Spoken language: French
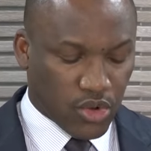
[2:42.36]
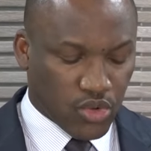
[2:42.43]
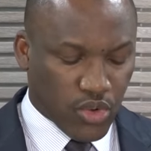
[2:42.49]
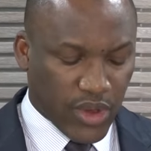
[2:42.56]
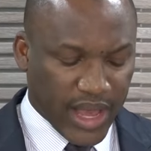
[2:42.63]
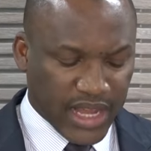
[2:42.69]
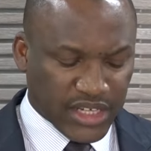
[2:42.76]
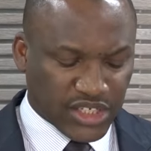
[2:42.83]

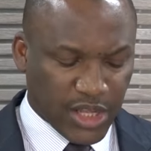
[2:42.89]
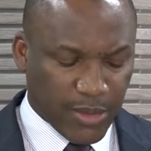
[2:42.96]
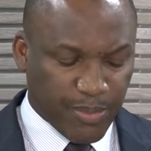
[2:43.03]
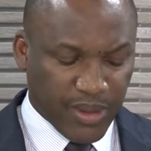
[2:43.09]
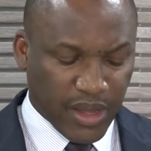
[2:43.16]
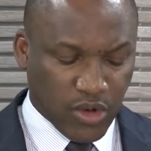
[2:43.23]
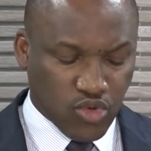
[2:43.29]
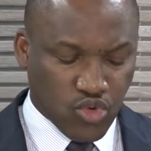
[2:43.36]
Le
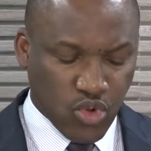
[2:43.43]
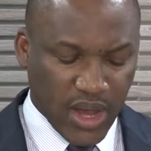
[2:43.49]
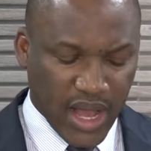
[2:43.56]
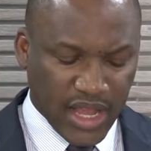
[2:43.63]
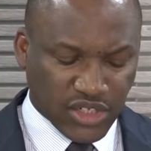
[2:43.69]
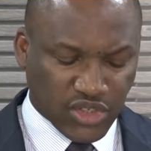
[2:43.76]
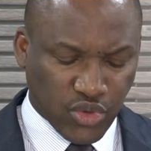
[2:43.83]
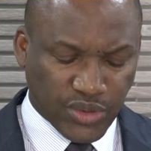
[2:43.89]
RHDP
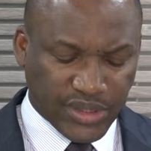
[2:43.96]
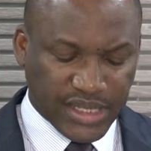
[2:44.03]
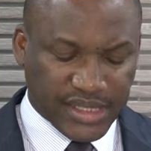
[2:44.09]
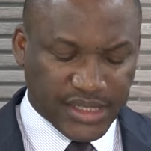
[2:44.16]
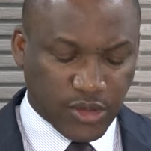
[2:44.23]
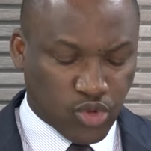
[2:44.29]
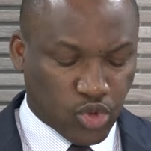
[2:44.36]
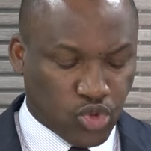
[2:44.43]
encourage le
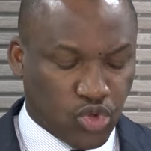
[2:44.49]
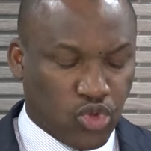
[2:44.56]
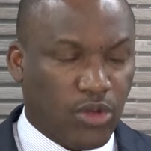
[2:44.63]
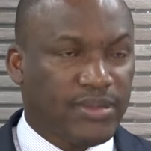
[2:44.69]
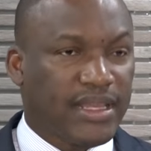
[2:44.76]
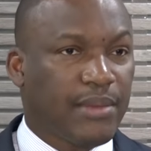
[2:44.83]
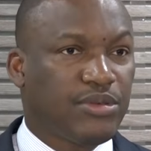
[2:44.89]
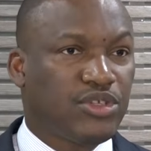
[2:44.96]
district
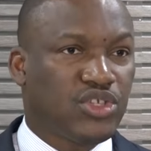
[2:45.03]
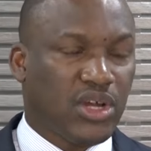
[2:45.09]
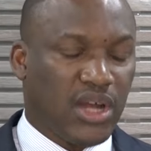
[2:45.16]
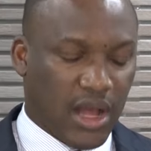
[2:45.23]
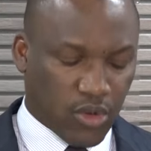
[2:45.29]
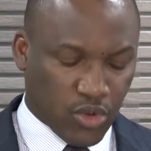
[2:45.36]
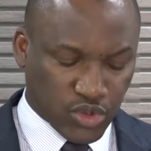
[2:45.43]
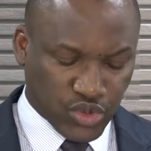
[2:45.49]
autonome d'Abidjan
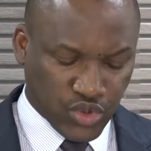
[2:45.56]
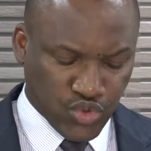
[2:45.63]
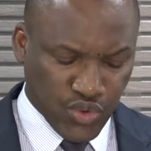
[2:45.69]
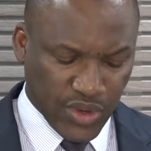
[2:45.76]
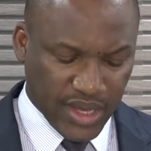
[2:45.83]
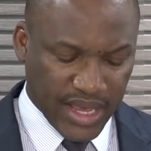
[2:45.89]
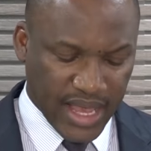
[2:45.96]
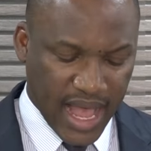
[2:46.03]
à
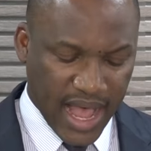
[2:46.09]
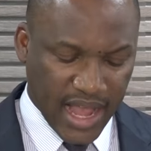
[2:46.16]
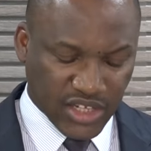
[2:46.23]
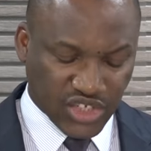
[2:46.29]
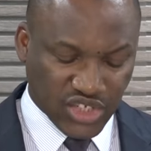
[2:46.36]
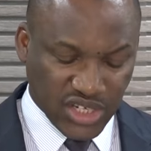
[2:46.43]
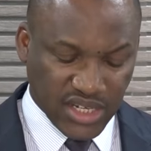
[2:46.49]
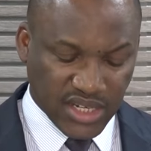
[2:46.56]
continuer à
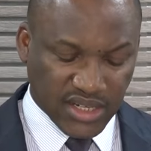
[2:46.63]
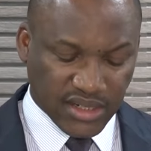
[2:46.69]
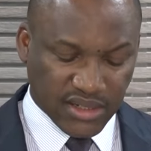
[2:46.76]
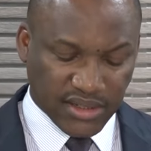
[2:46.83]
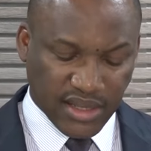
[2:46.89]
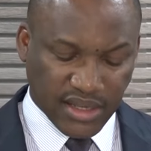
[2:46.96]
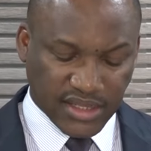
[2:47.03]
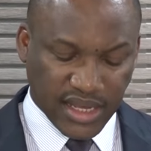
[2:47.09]
agir
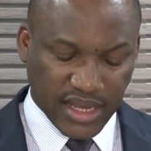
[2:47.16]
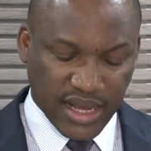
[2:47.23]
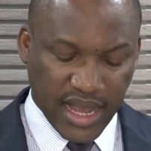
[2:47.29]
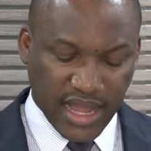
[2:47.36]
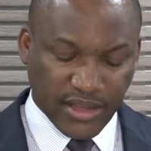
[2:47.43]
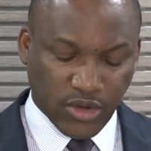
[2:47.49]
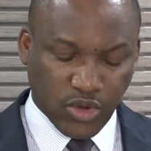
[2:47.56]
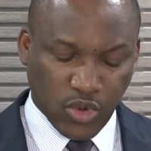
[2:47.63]
dans un
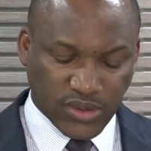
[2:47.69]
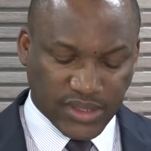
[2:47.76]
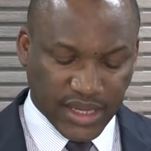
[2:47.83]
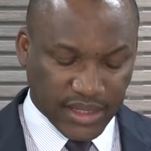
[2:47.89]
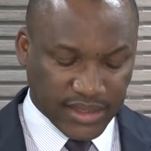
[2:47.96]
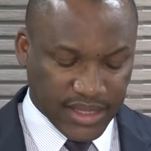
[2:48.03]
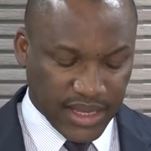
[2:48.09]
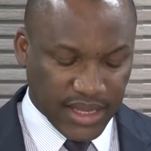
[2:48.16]
cadre
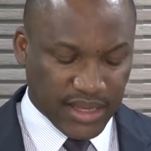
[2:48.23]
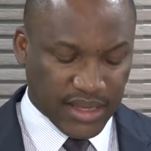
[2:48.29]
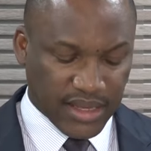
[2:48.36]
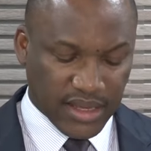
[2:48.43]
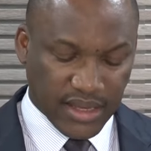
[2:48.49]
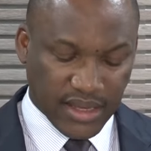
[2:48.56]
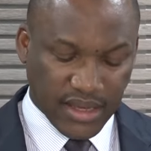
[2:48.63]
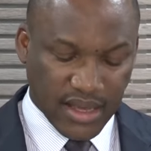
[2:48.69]
concerté
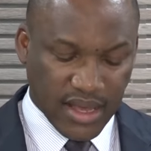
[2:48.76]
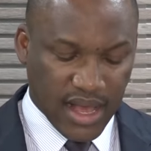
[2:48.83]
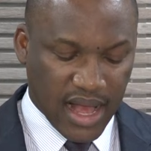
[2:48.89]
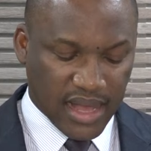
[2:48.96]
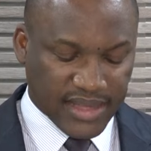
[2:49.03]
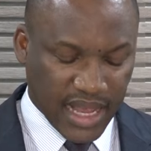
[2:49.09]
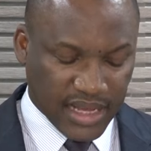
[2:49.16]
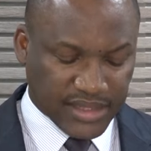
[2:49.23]

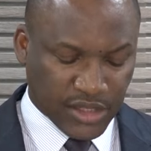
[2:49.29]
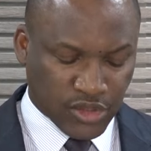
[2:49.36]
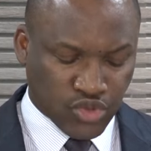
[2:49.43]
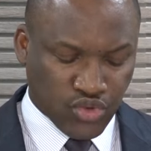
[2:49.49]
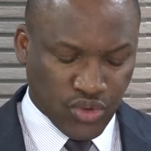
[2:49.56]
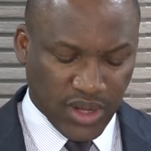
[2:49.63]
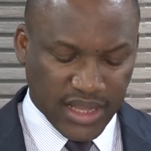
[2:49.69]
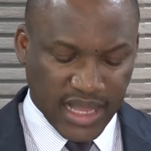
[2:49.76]
en
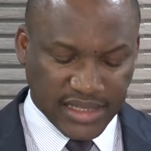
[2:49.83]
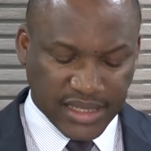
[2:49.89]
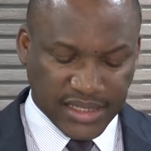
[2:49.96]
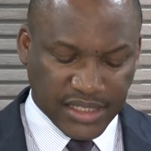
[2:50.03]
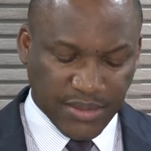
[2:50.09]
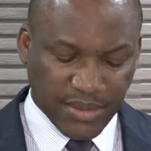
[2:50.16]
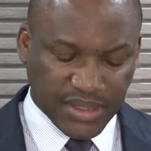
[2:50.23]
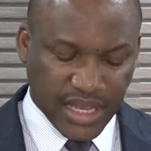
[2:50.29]
accentuant la
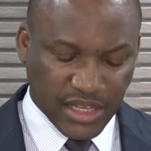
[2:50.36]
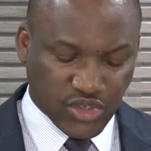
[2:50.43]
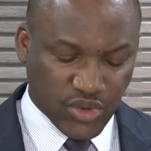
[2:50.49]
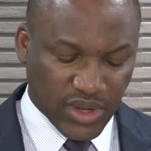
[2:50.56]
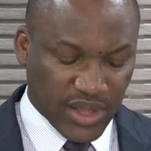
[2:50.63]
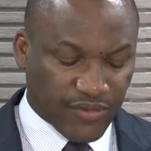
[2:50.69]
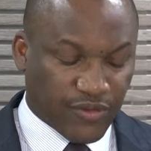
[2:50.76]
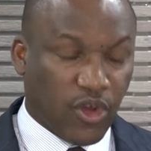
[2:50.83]

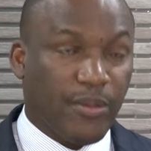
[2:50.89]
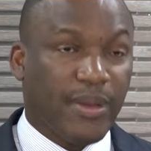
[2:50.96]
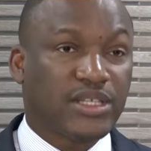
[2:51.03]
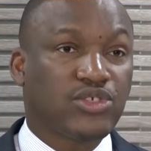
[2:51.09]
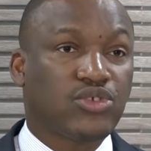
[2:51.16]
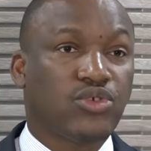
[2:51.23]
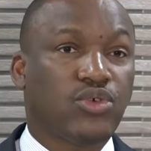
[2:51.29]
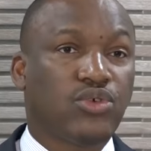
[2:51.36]
sensibilisation et
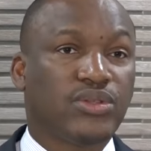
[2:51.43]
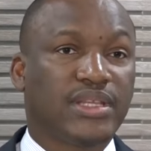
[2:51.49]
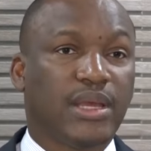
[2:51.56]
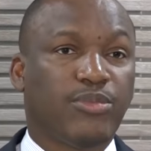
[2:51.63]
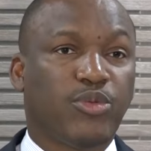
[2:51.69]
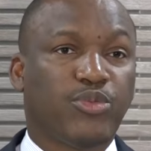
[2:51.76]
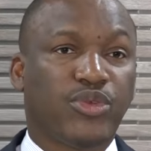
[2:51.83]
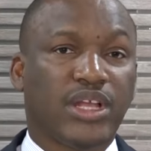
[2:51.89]
l'information des
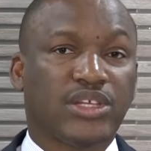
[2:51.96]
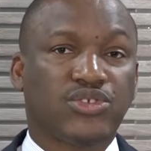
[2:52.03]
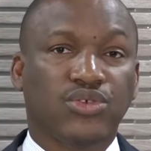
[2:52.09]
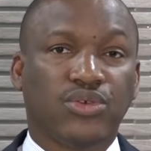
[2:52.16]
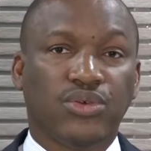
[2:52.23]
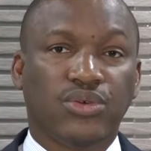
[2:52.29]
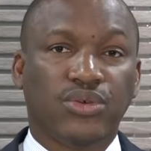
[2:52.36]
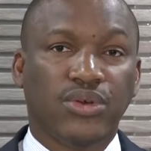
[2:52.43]

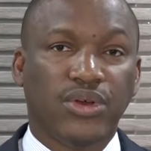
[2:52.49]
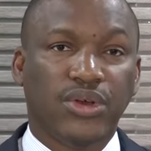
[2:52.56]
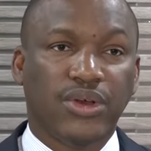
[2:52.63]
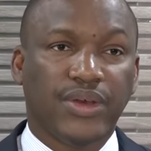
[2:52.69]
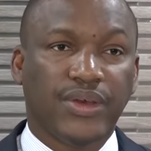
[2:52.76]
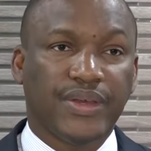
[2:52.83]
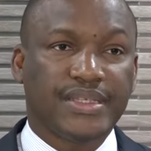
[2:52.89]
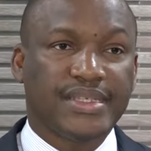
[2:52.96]
populations
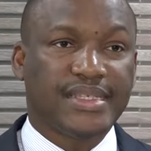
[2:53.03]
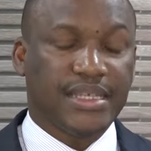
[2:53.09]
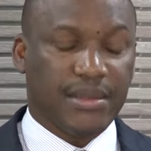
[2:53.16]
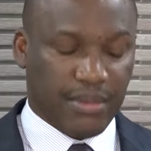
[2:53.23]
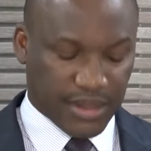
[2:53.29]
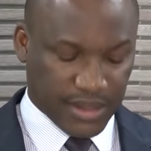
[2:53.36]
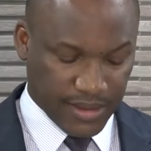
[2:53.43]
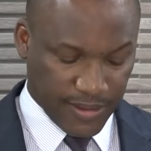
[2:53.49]
euh,
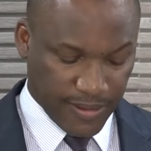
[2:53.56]
cibles.